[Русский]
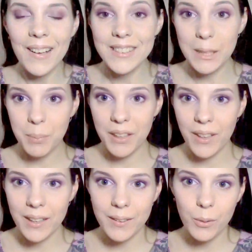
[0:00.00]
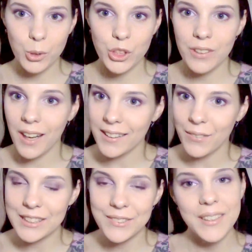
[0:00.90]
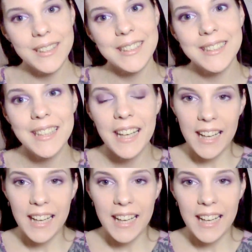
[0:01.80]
Всем привет! Очень рада вас видеть.